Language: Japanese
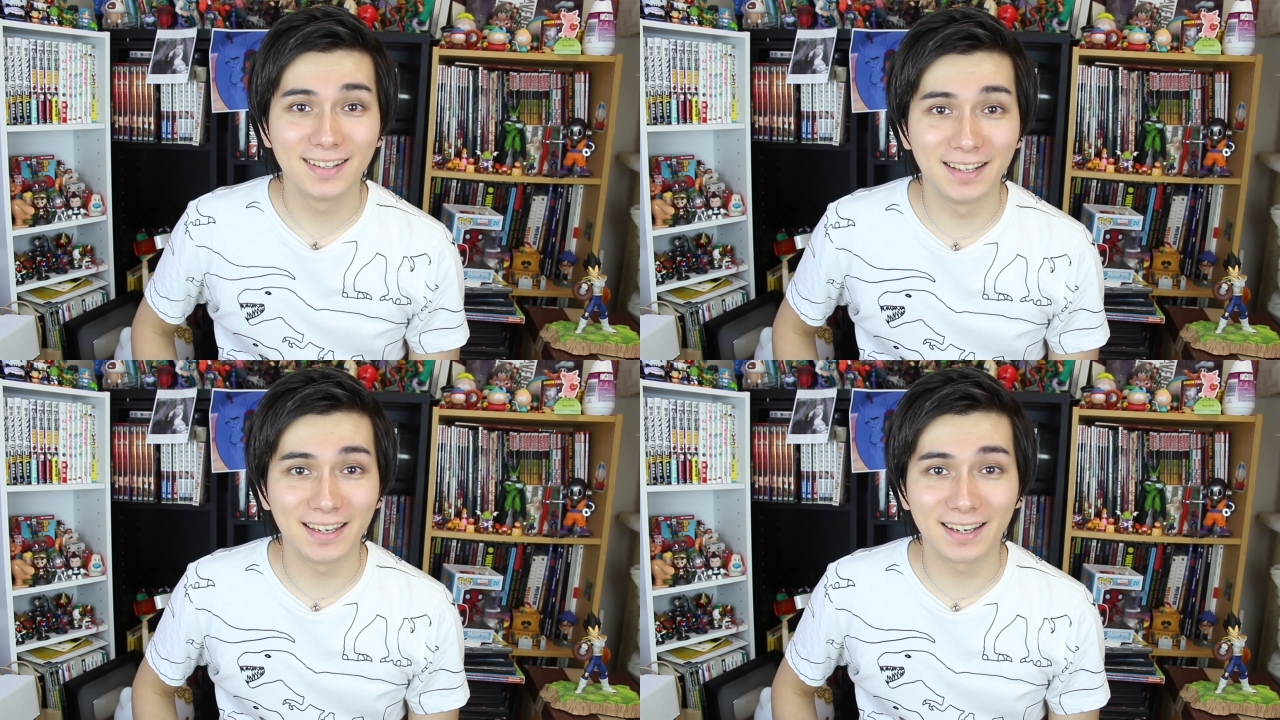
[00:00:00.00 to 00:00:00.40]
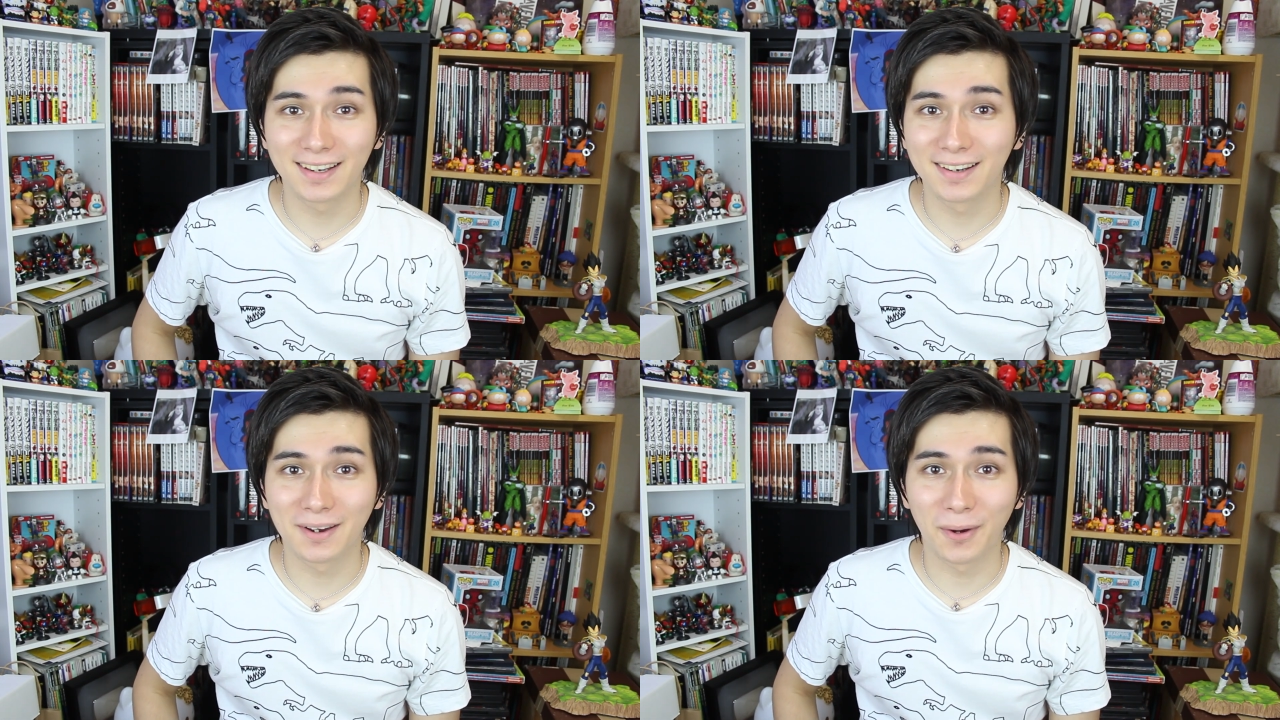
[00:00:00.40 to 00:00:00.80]
なんで
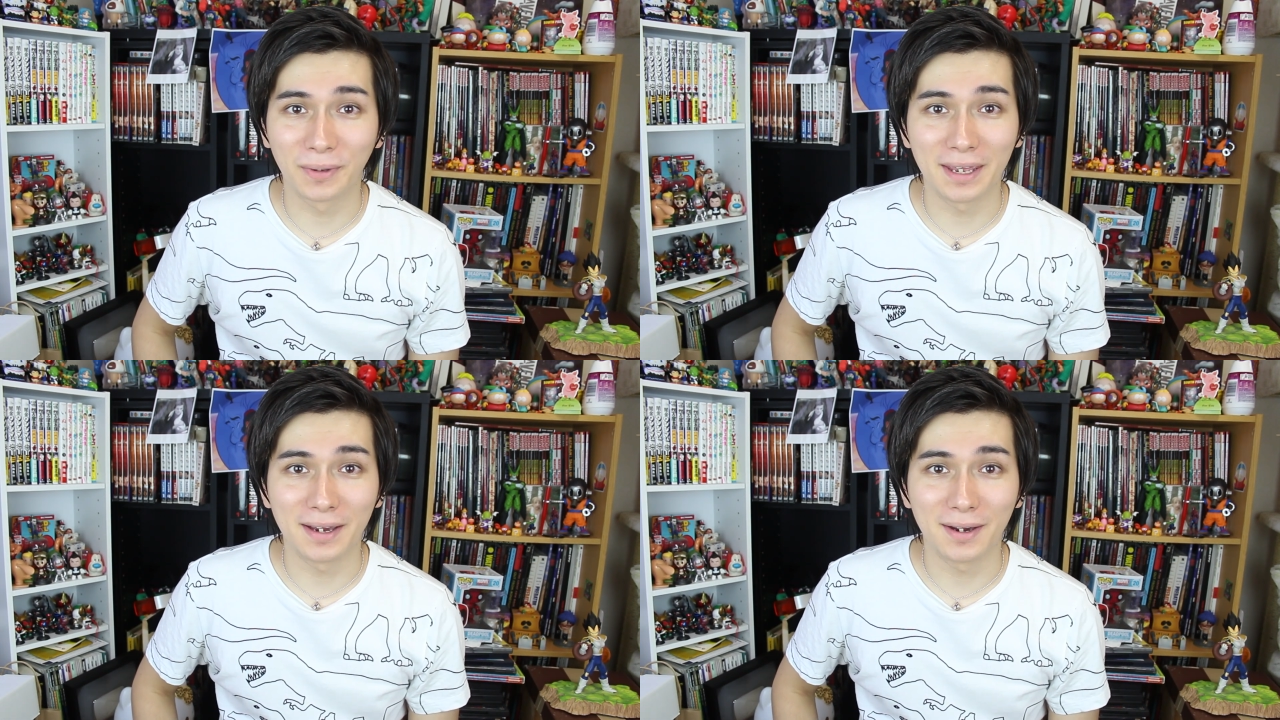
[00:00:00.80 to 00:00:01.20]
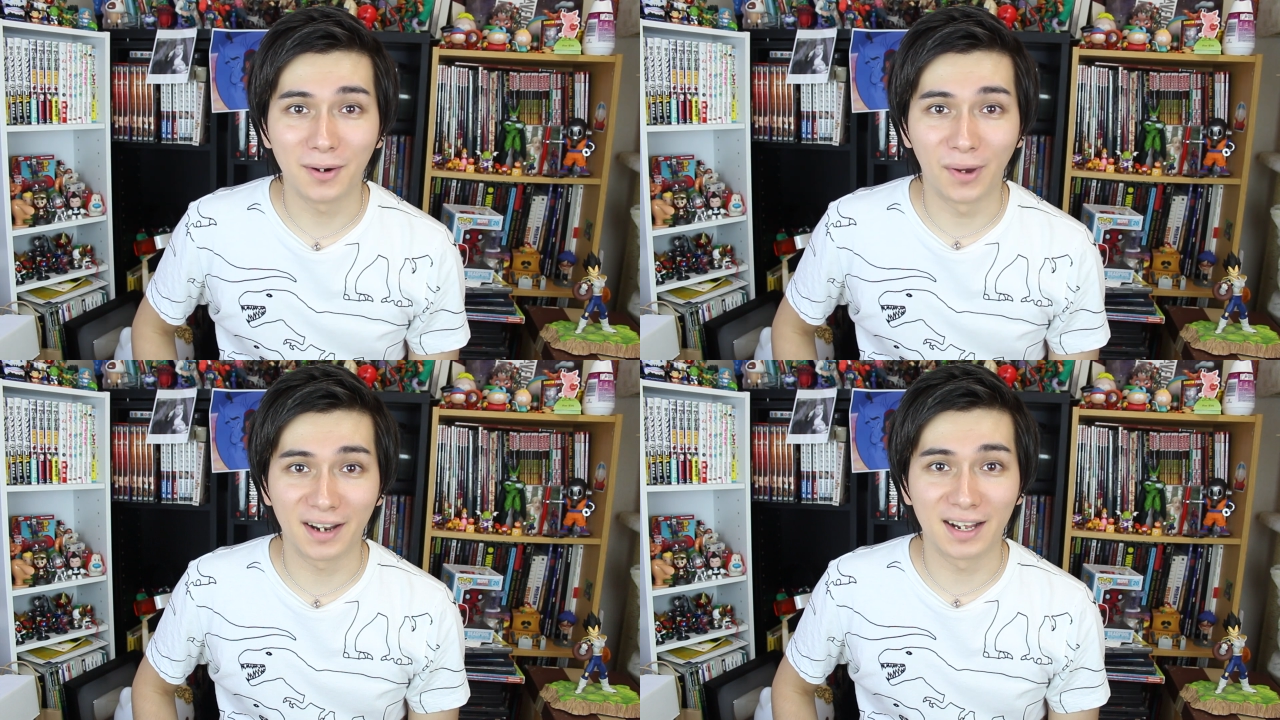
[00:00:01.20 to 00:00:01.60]
ここで
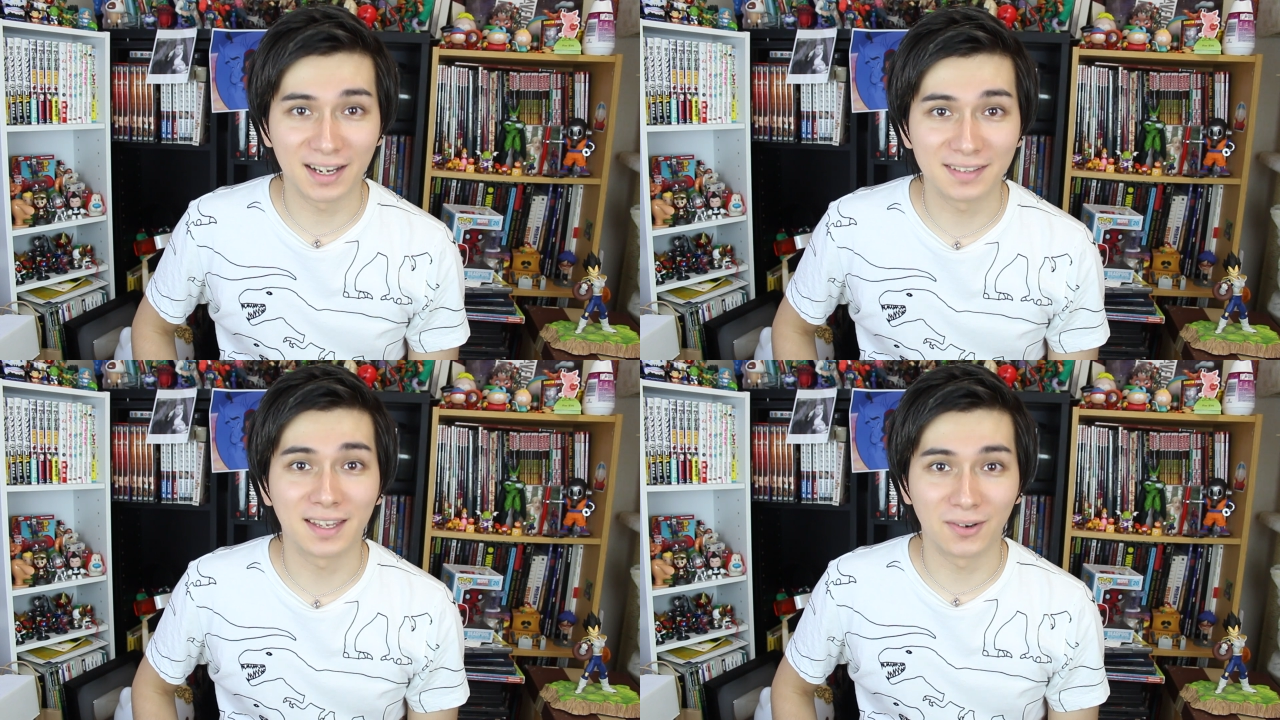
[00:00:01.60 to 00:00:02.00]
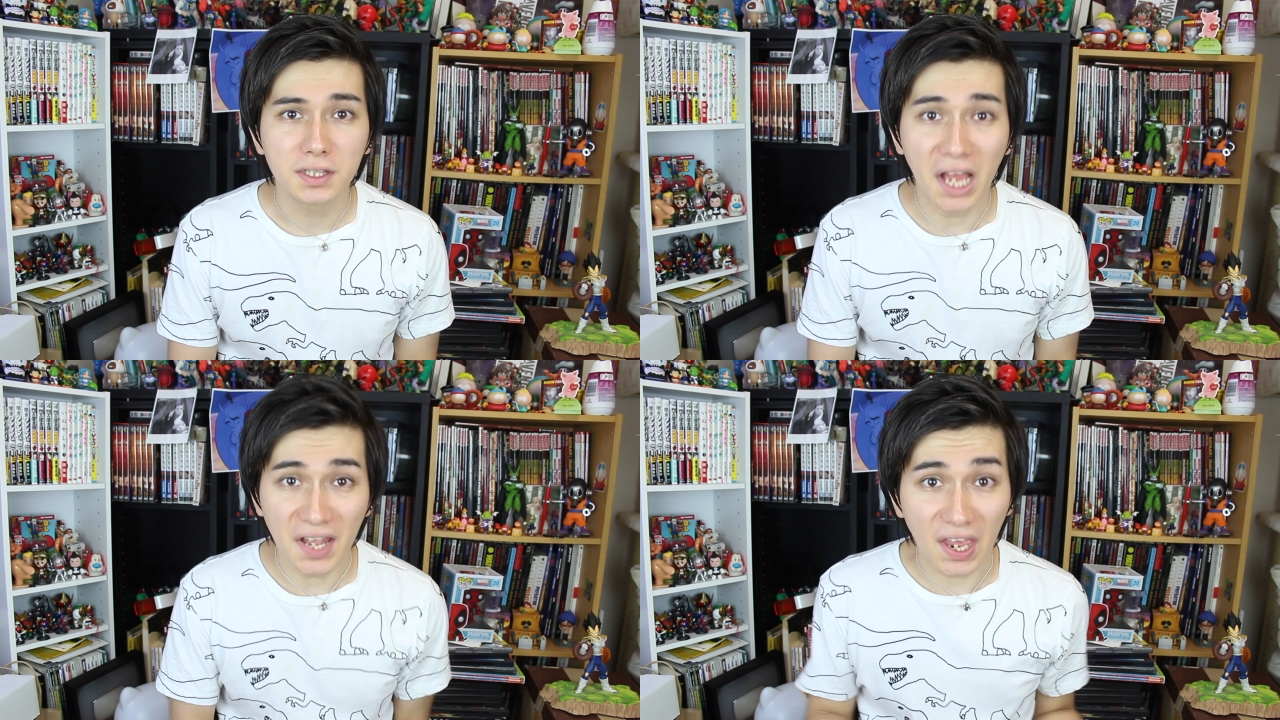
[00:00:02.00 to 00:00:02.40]
終わらなかったの
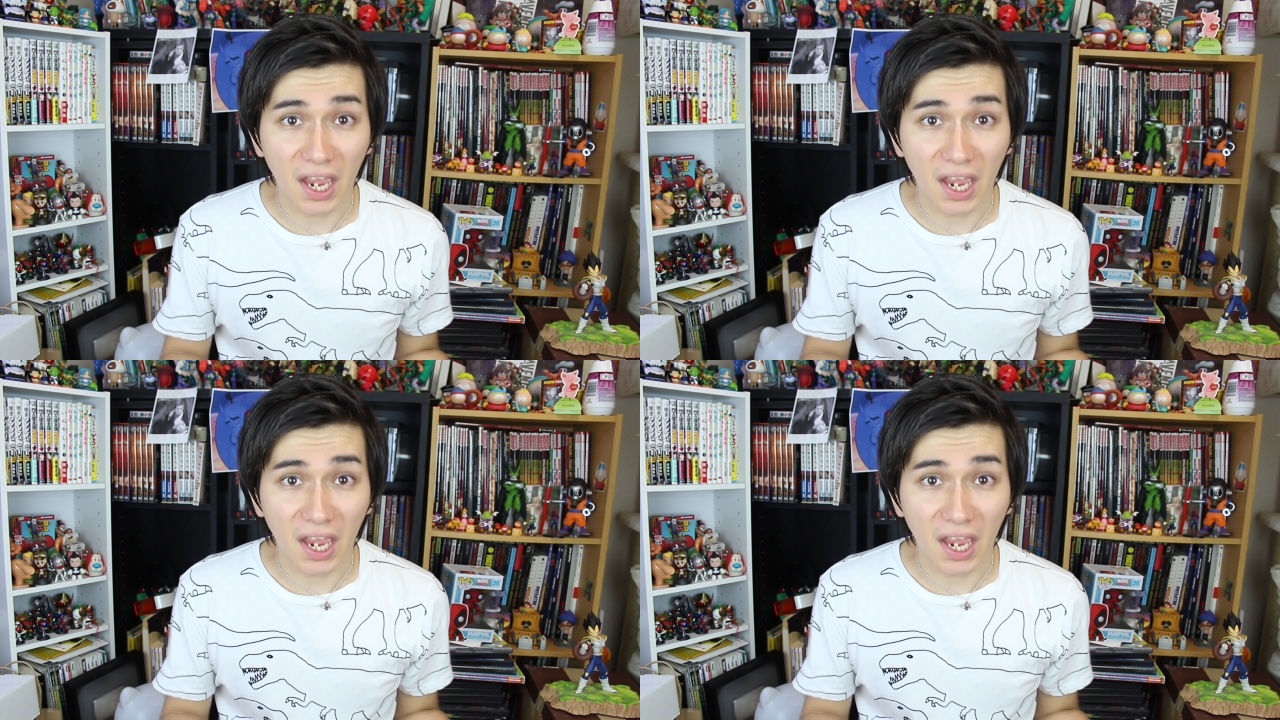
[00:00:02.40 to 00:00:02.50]
なん